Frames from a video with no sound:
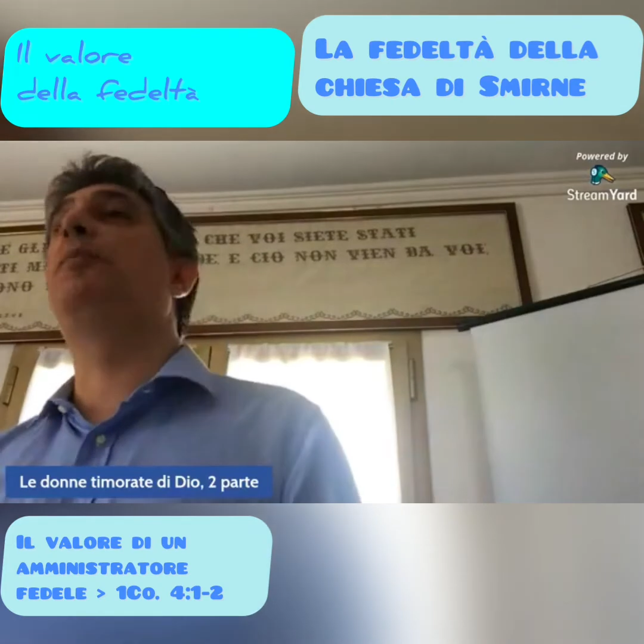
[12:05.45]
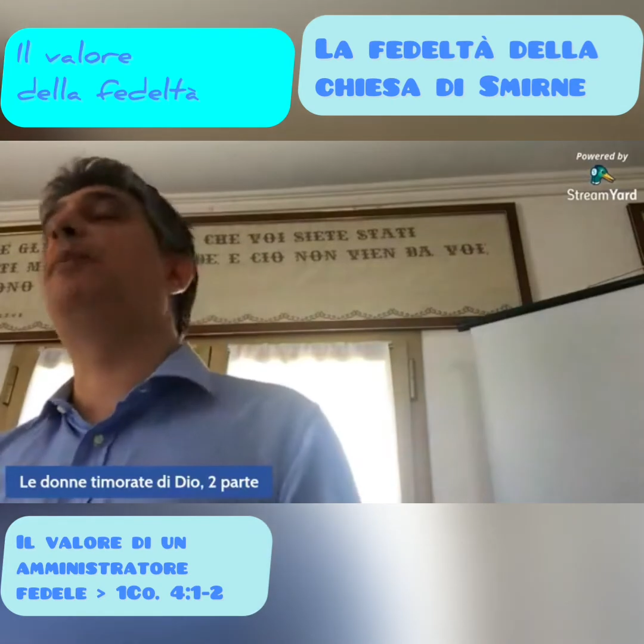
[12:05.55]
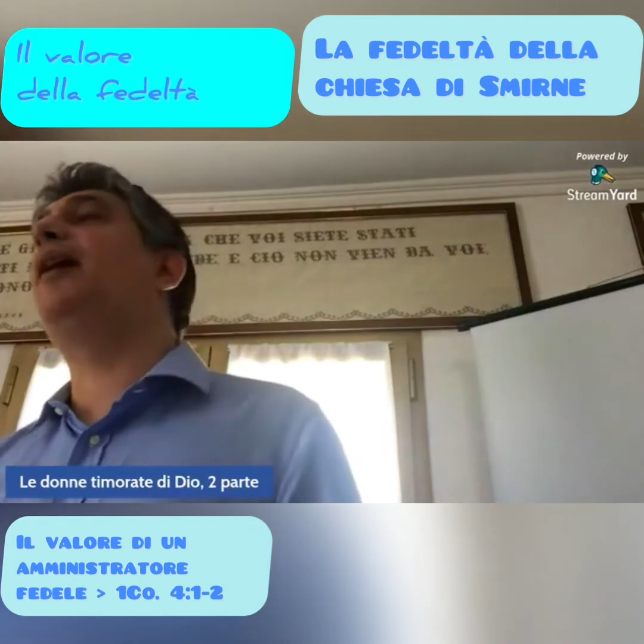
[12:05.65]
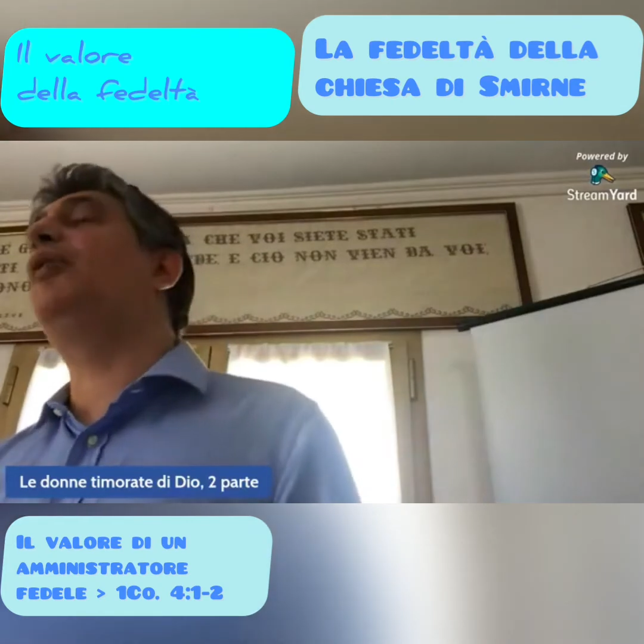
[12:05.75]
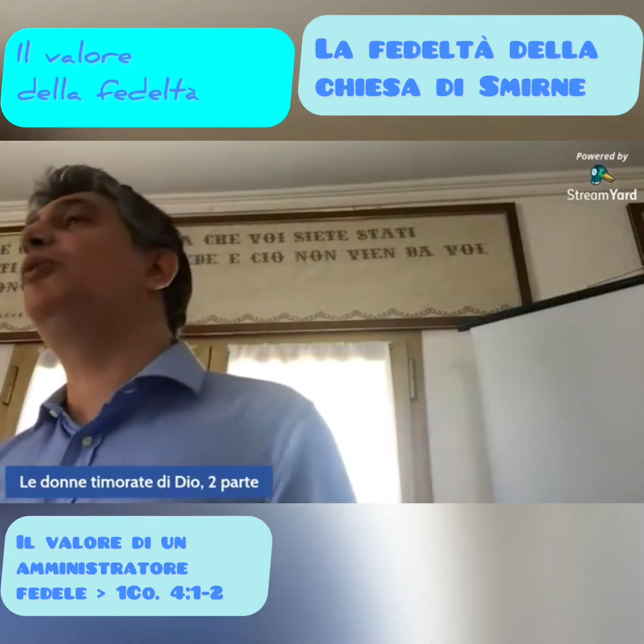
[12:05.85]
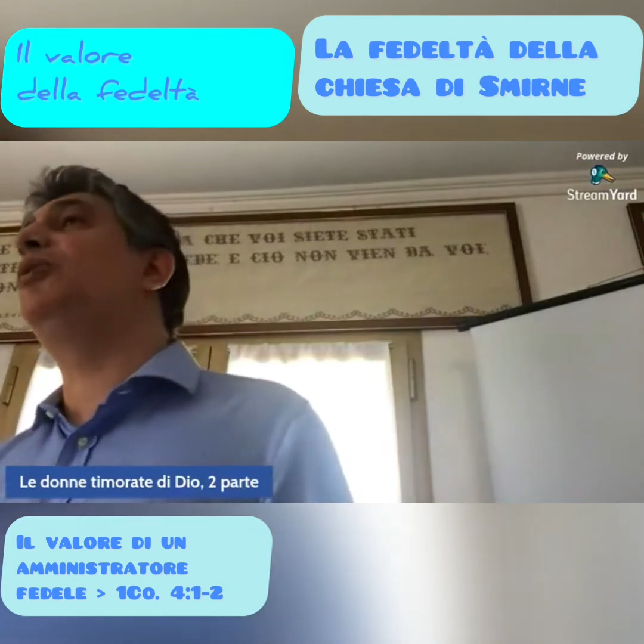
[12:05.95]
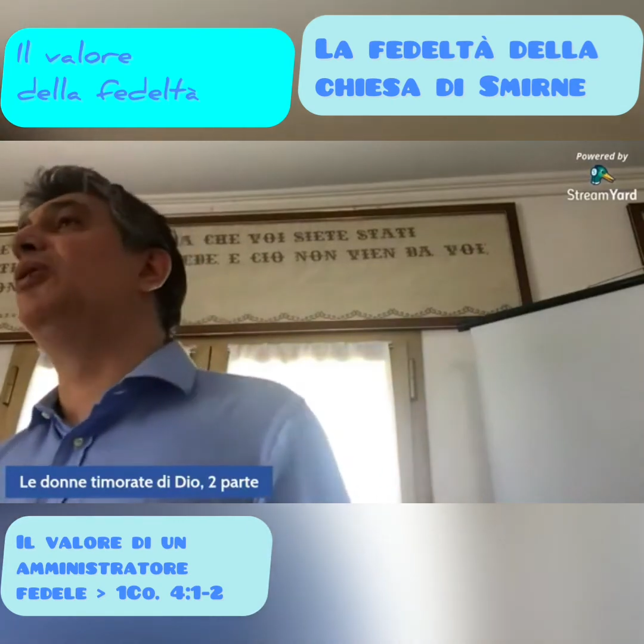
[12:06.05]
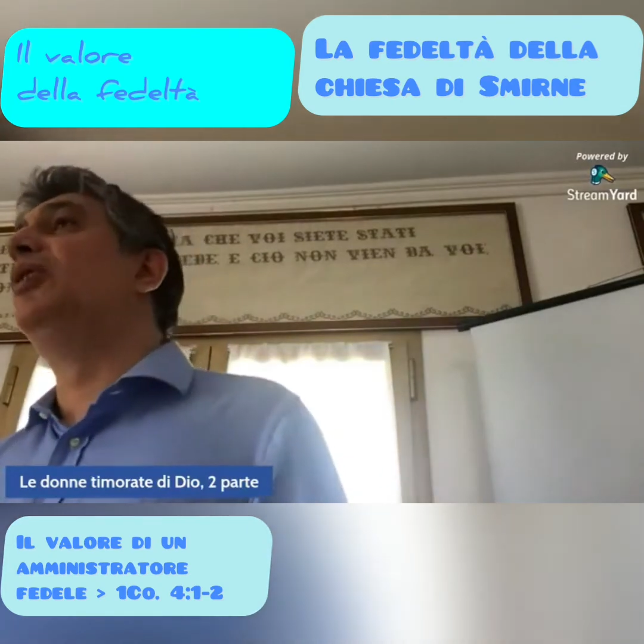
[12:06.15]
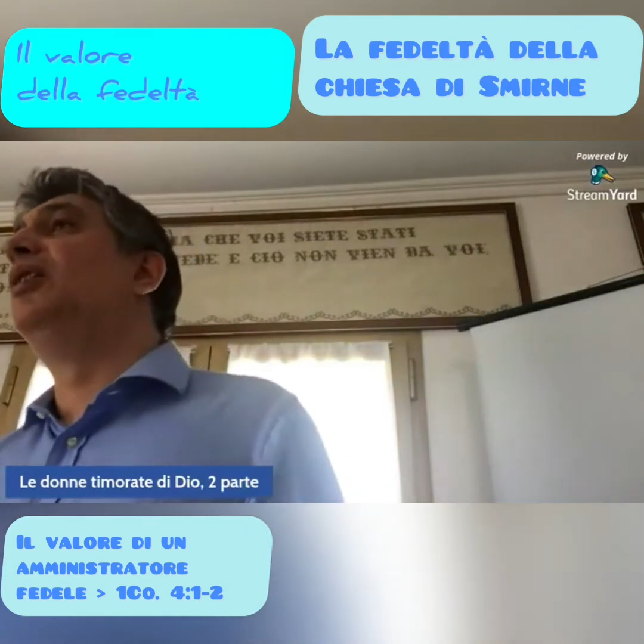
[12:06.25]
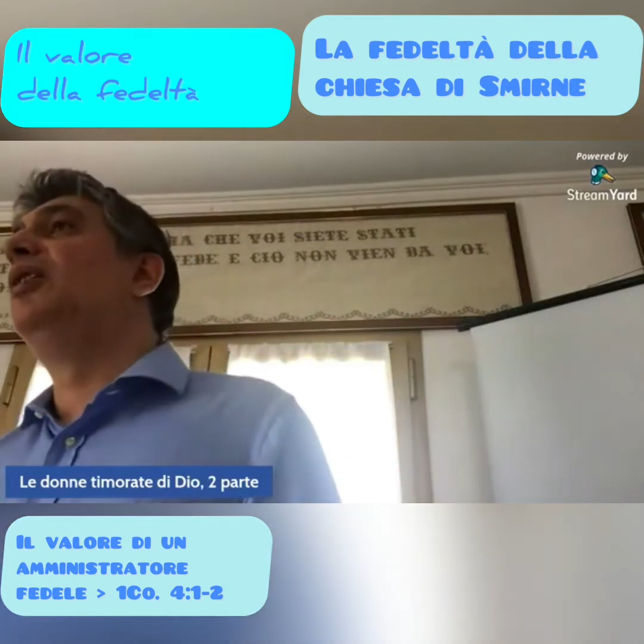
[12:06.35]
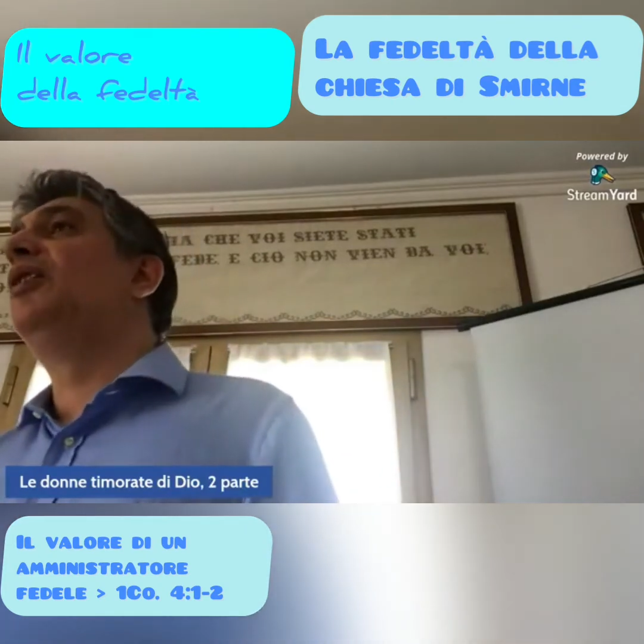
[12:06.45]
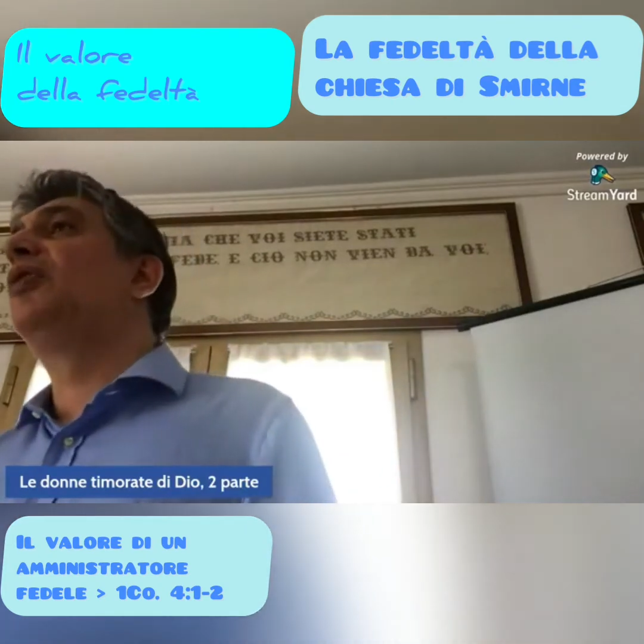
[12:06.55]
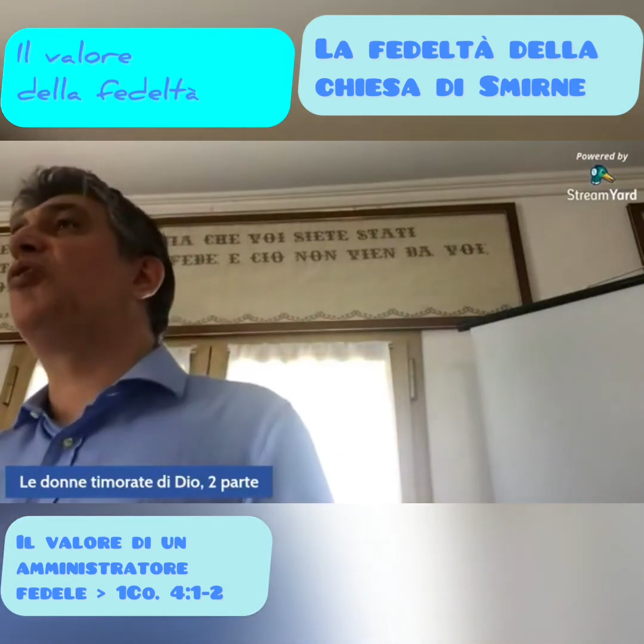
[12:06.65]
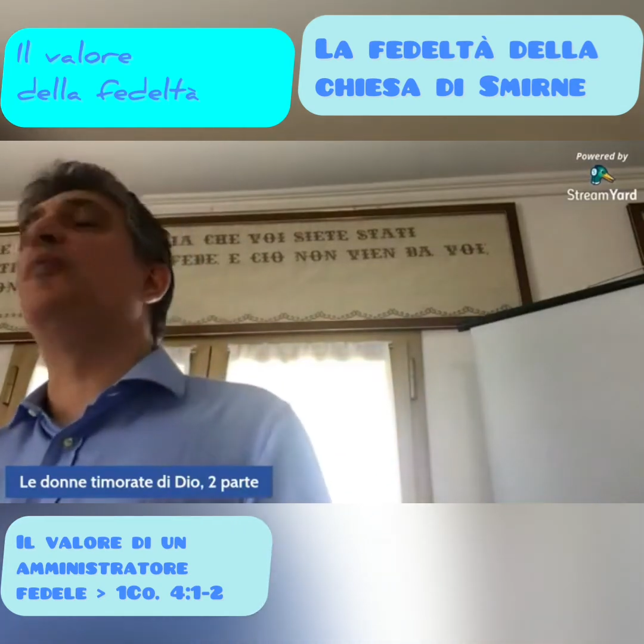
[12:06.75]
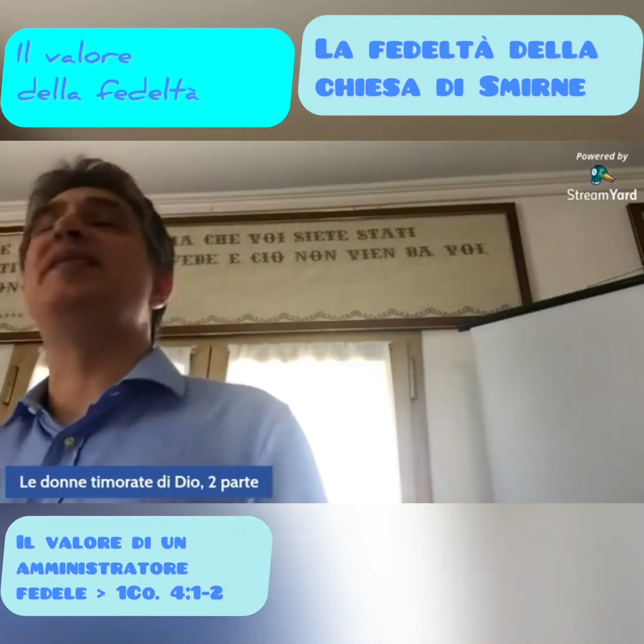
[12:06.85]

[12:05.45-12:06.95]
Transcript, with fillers: Paolo come